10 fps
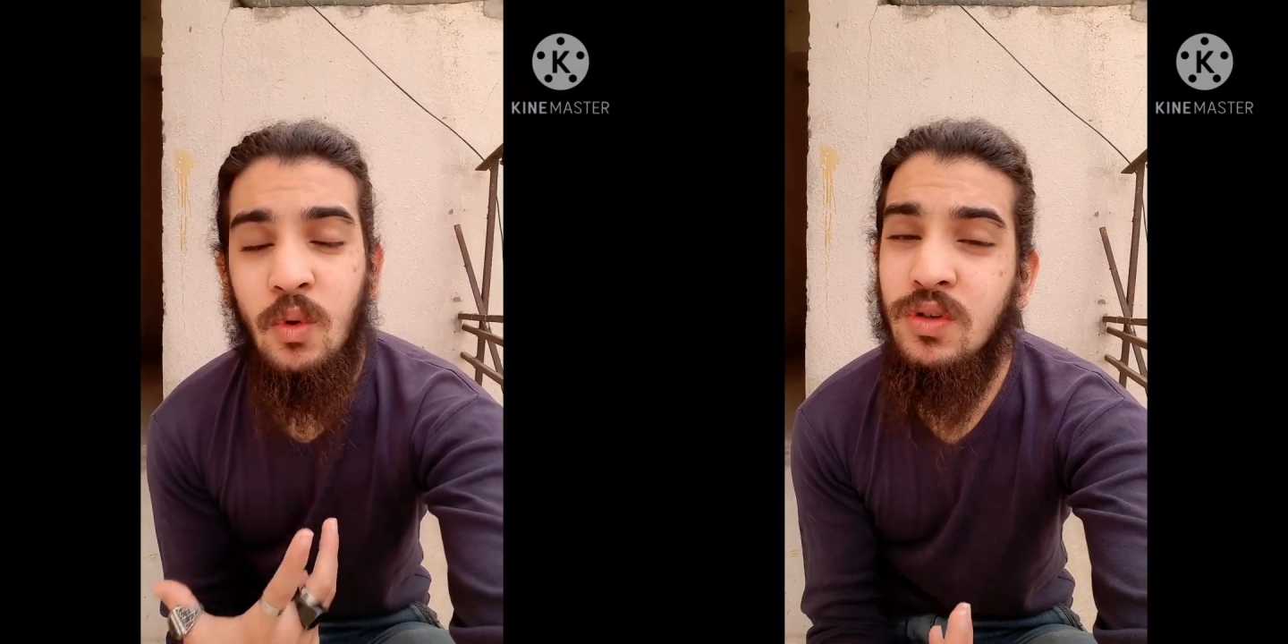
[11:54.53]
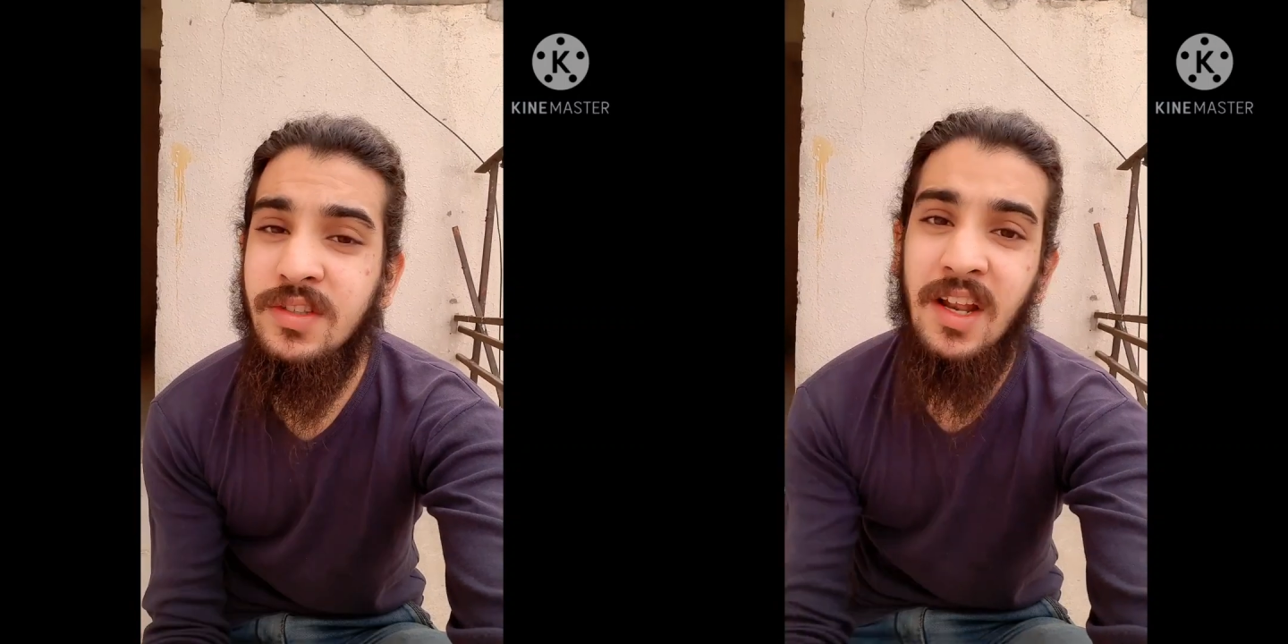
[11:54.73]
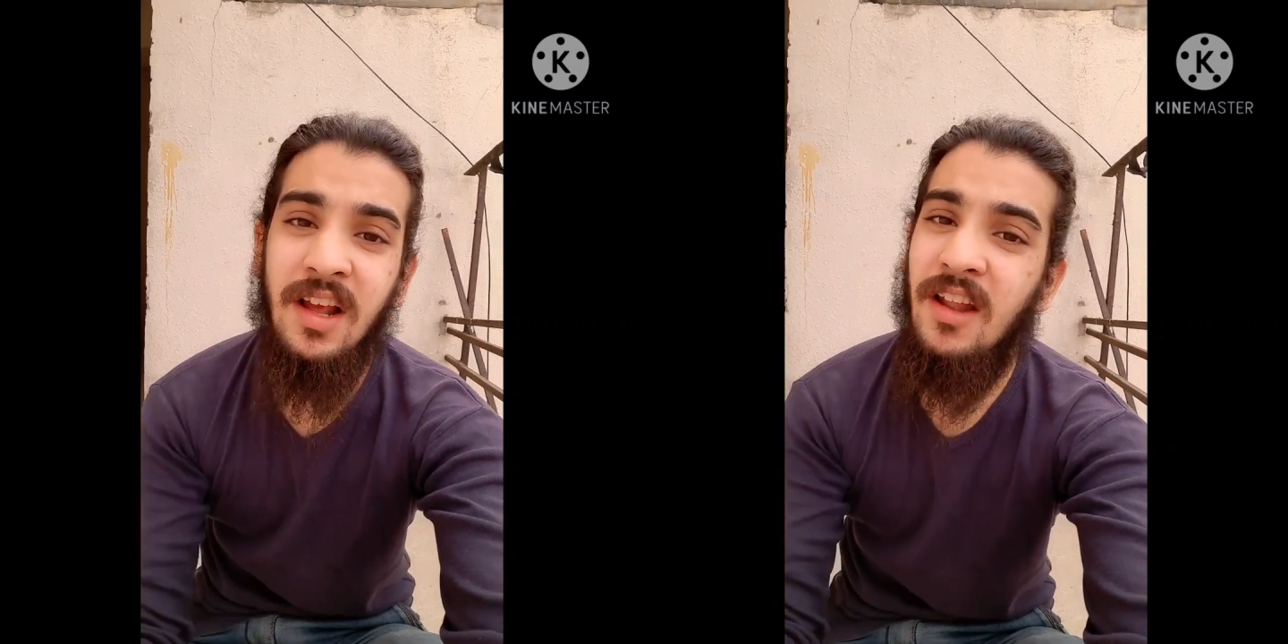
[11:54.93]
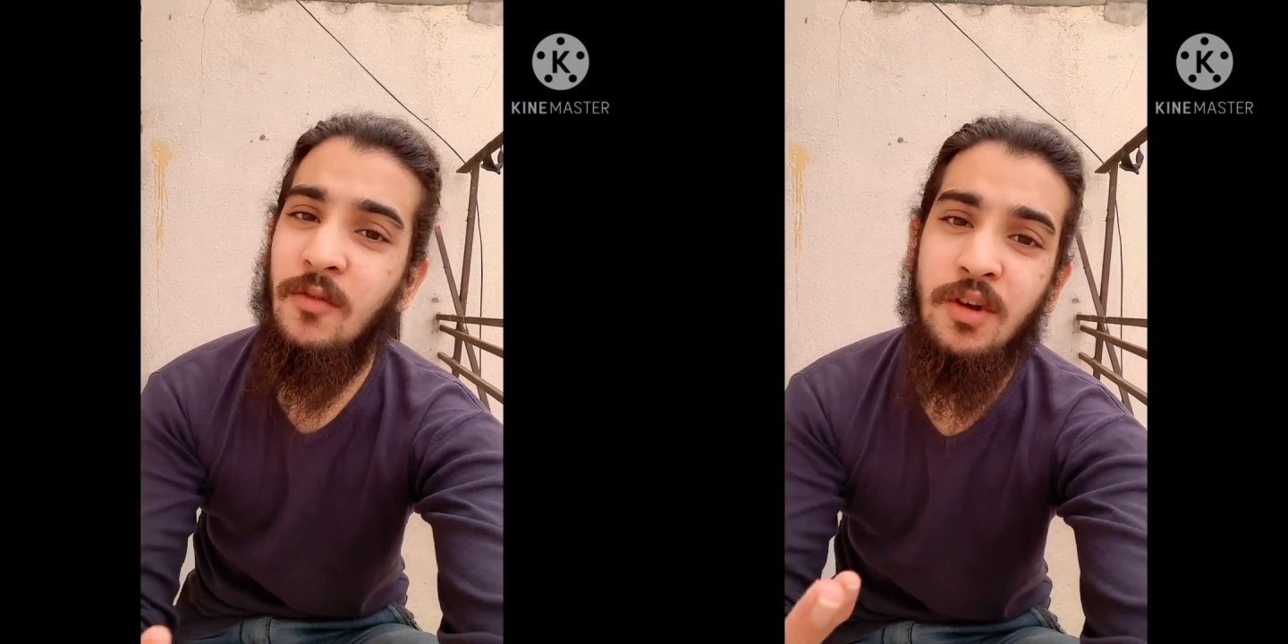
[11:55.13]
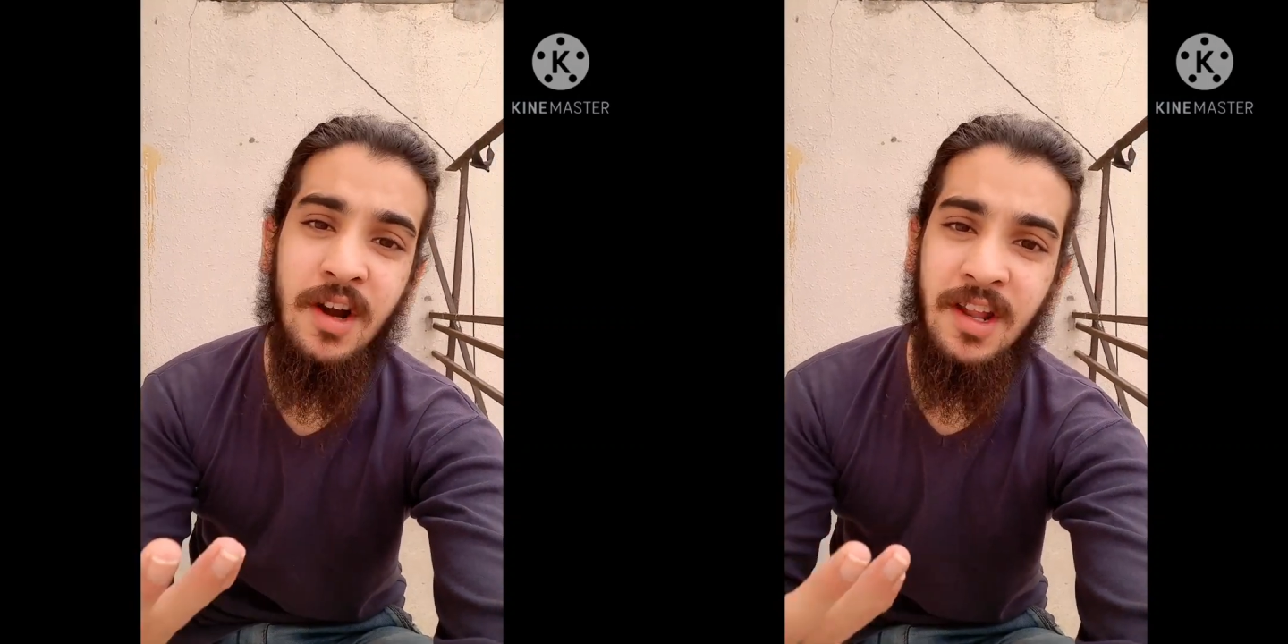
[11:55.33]
उस चैनल के खिलाफ
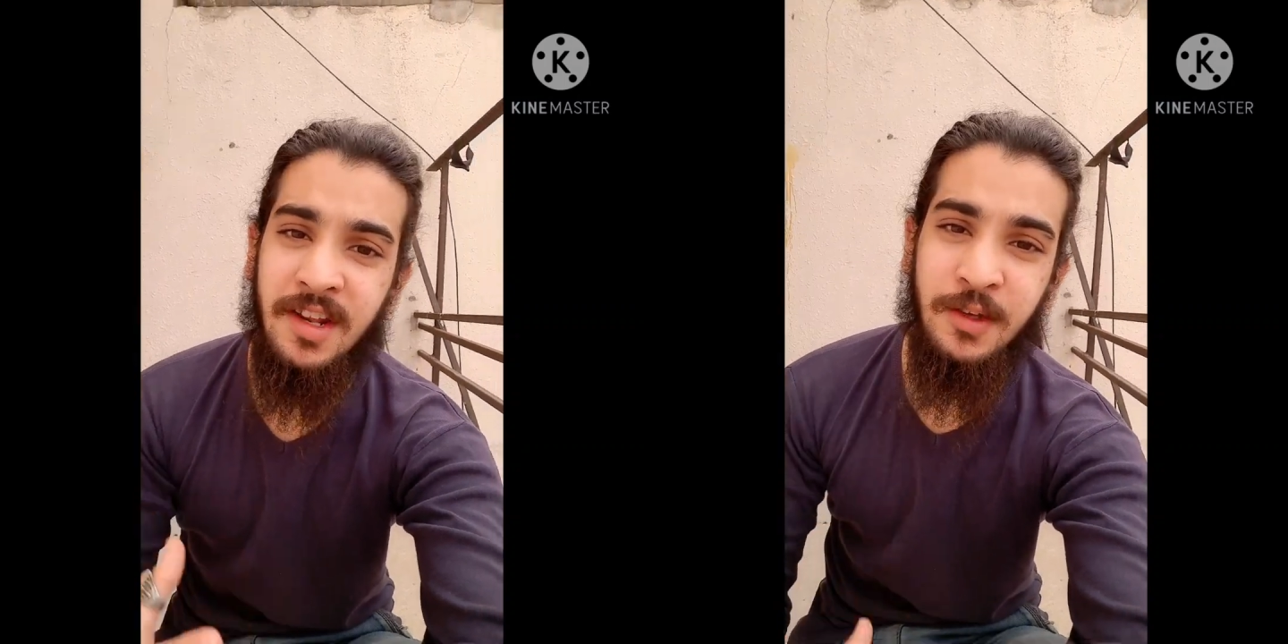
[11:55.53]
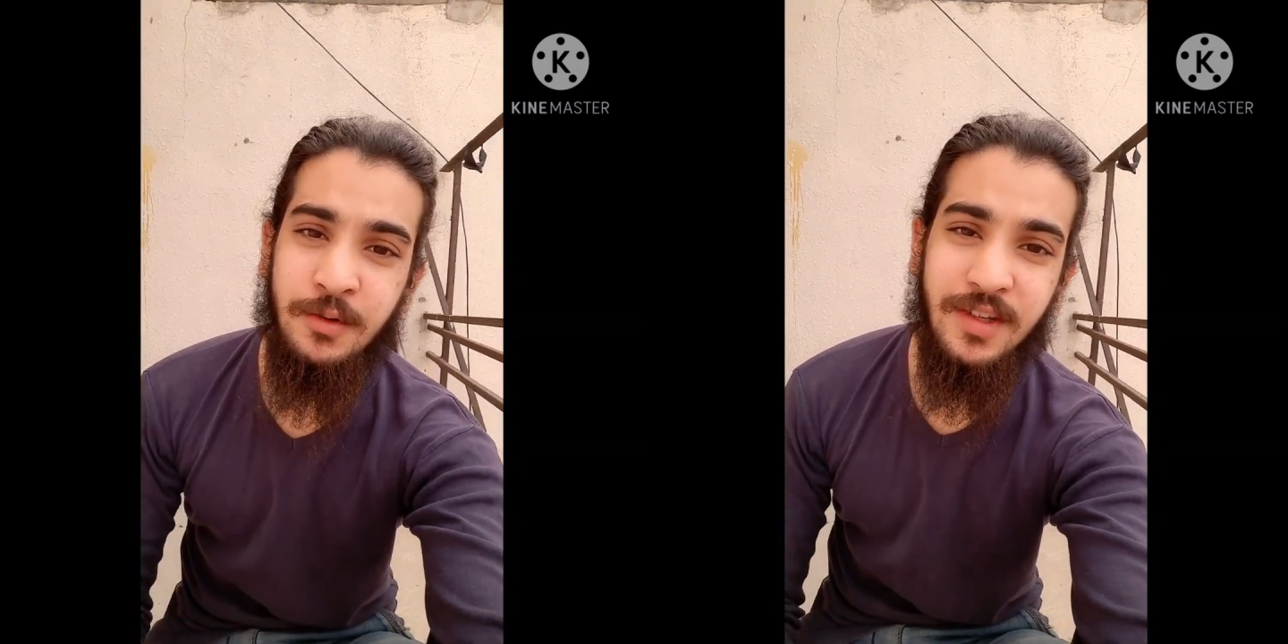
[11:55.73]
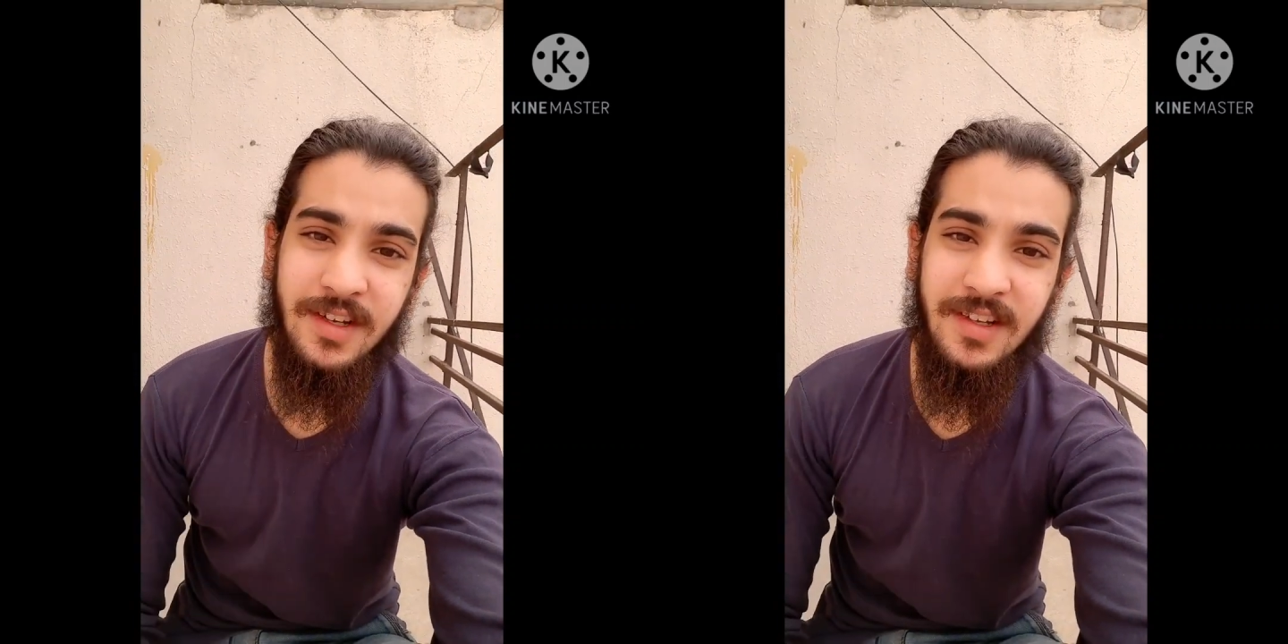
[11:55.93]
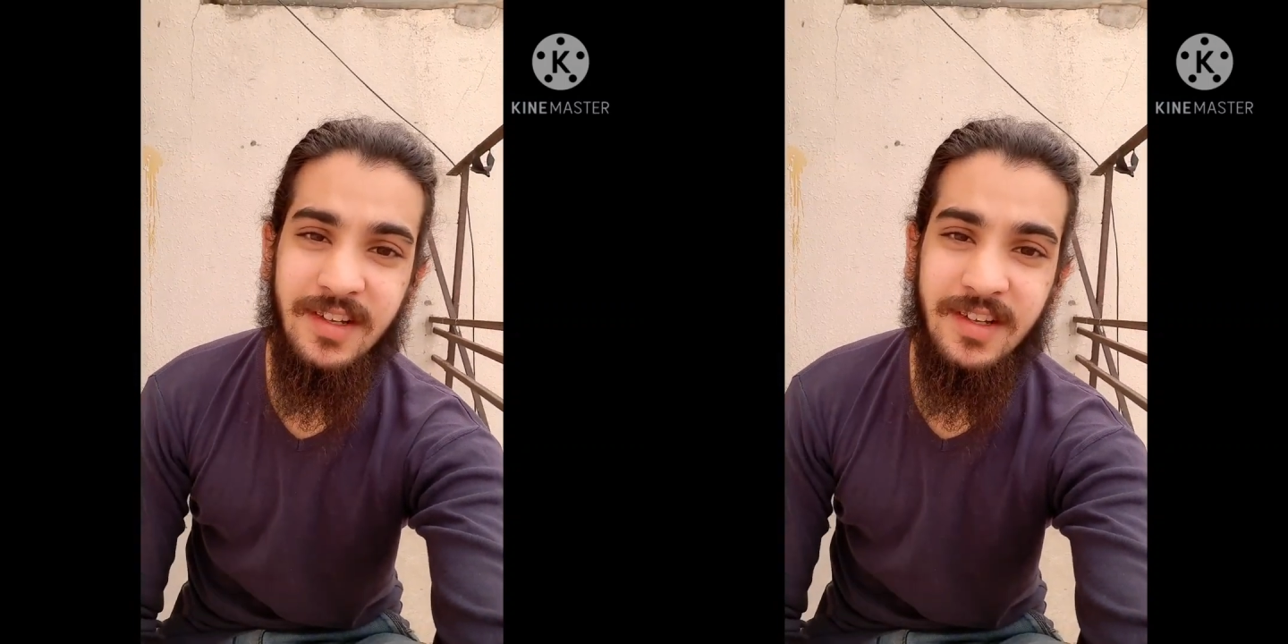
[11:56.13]
कोई खड़ा नहीं होता